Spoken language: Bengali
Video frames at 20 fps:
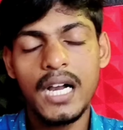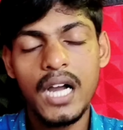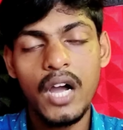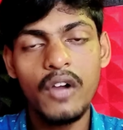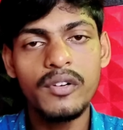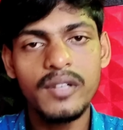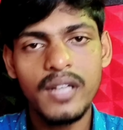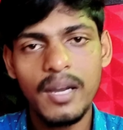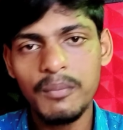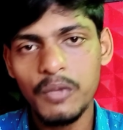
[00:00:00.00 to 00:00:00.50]

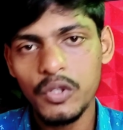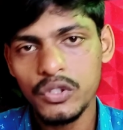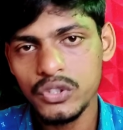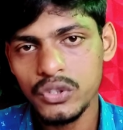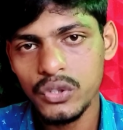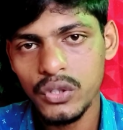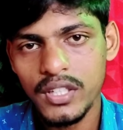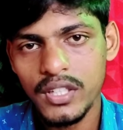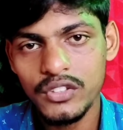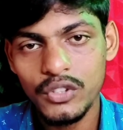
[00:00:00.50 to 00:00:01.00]
টাকাও ইনকাম
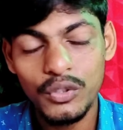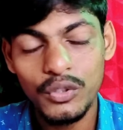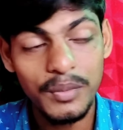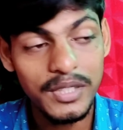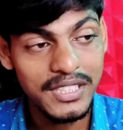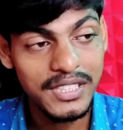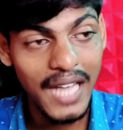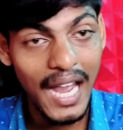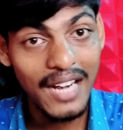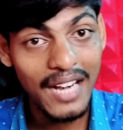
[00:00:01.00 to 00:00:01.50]
করছো কিন্তু
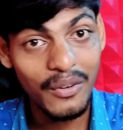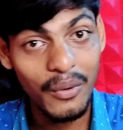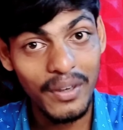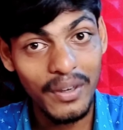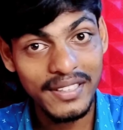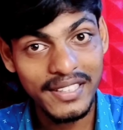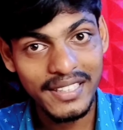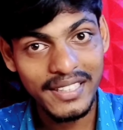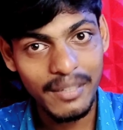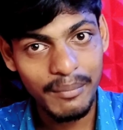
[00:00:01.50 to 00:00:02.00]
তুমি যার
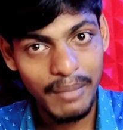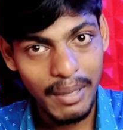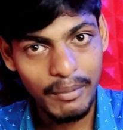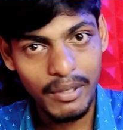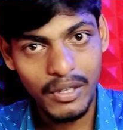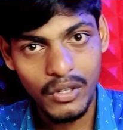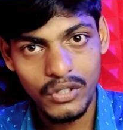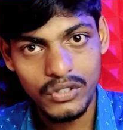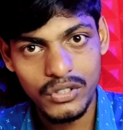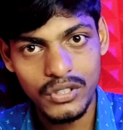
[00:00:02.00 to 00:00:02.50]
কন্টেন্টটা
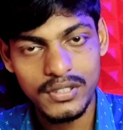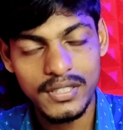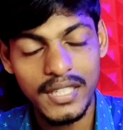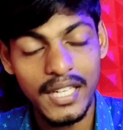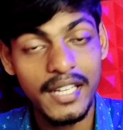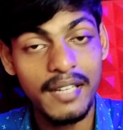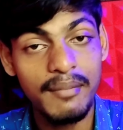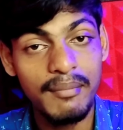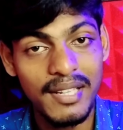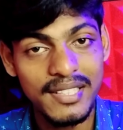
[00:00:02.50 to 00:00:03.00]
ব্যবহার করেছো
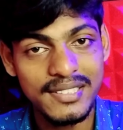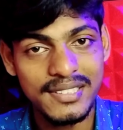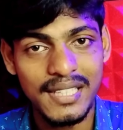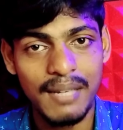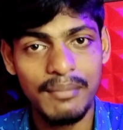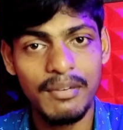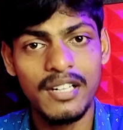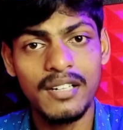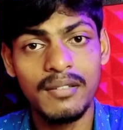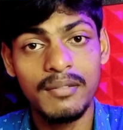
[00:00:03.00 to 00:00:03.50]
যে
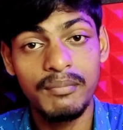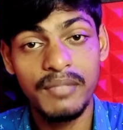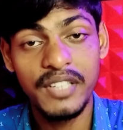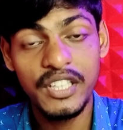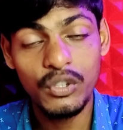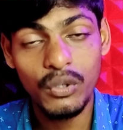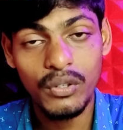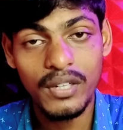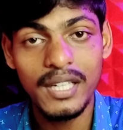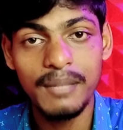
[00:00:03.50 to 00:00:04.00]
ইমেজটা বা
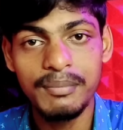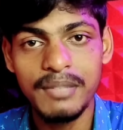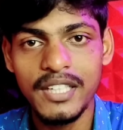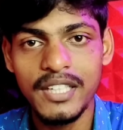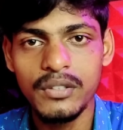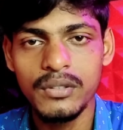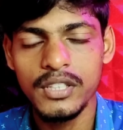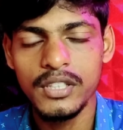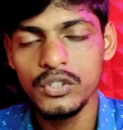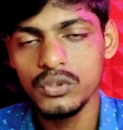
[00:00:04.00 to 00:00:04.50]
ভিডিও
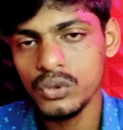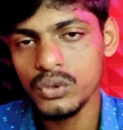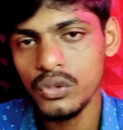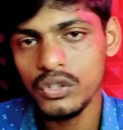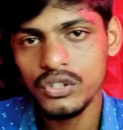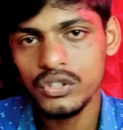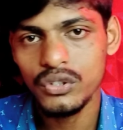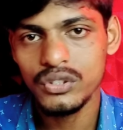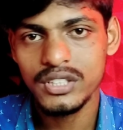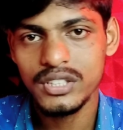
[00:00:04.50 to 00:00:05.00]
ক্লিপটা ইউজ
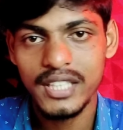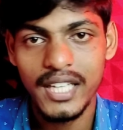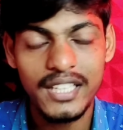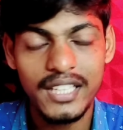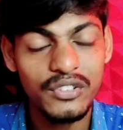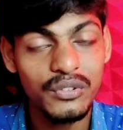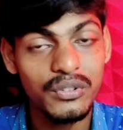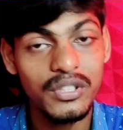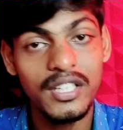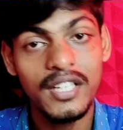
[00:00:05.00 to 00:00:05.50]
করেছো সে
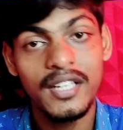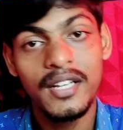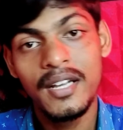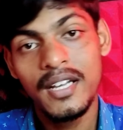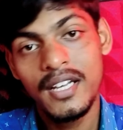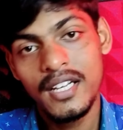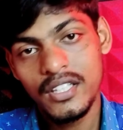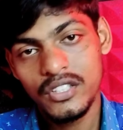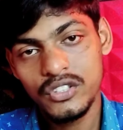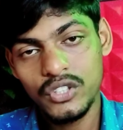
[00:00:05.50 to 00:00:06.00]
যদি
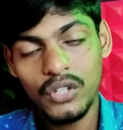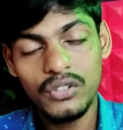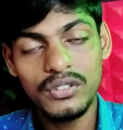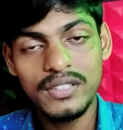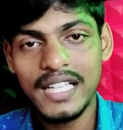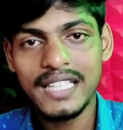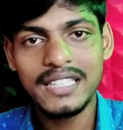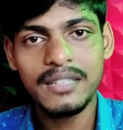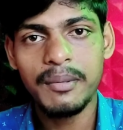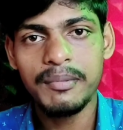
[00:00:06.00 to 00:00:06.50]
যখন
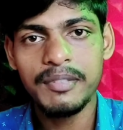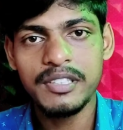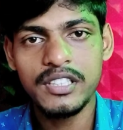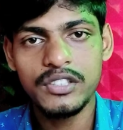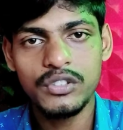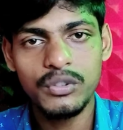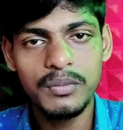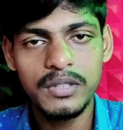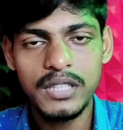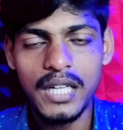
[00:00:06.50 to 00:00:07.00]
দেখতে পাবে
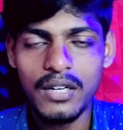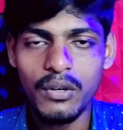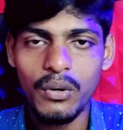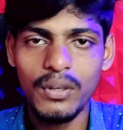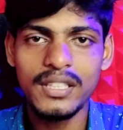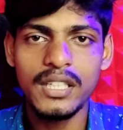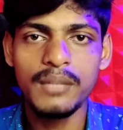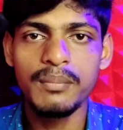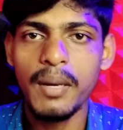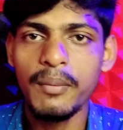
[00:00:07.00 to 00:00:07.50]
যে তুমি তার
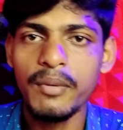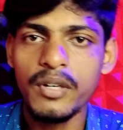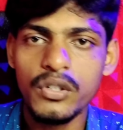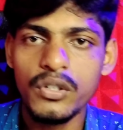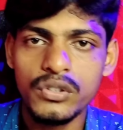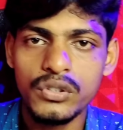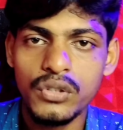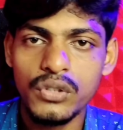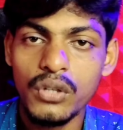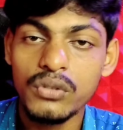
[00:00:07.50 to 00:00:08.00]
কন্টেন্ট ব্যবহার
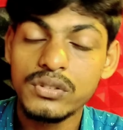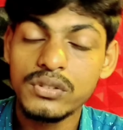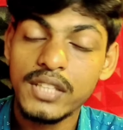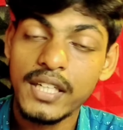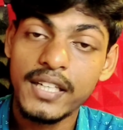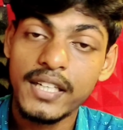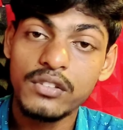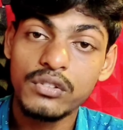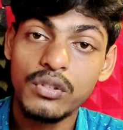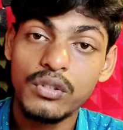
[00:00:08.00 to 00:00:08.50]
করছো তখন
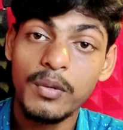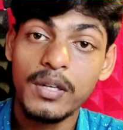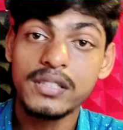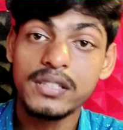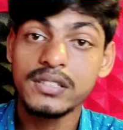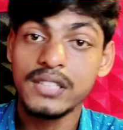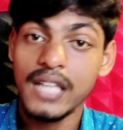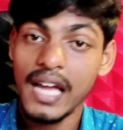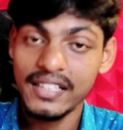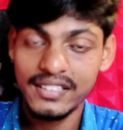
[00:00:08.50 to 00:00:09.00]
সে কিন্তু
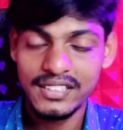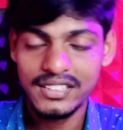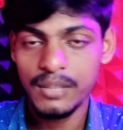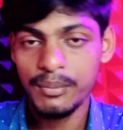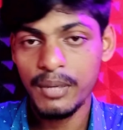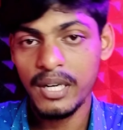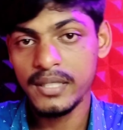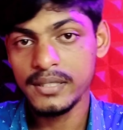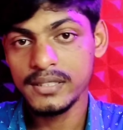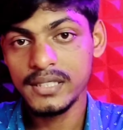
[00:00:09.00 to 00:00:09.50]
তোমাকে স্ট্রাইক
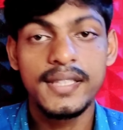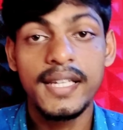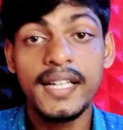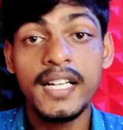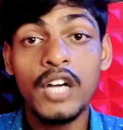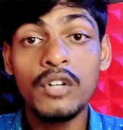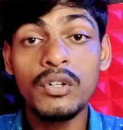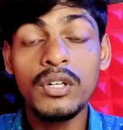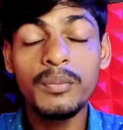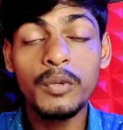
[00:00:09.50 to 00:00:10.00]
দিতে পারে
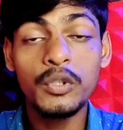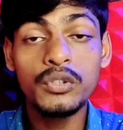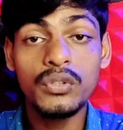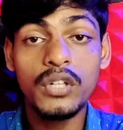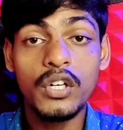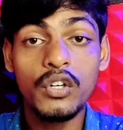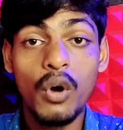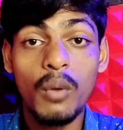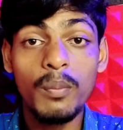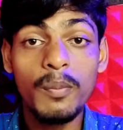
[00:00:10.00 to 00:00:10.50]
সেই কারণেই
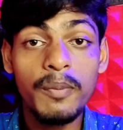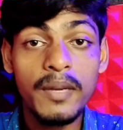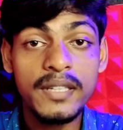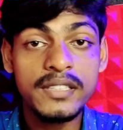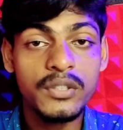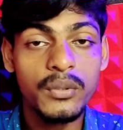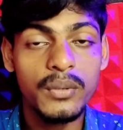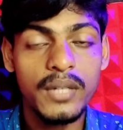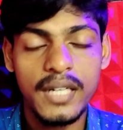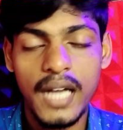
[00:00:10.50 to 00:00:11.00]
বন্ধুরা কপি
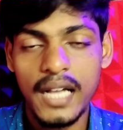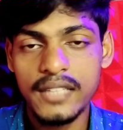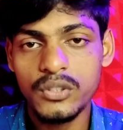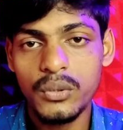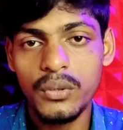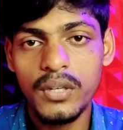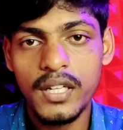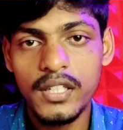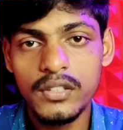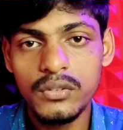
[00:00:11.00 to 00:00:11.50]
পেস্ট করে কাজ
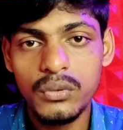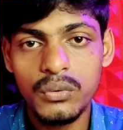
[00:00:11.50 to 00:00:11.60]
করে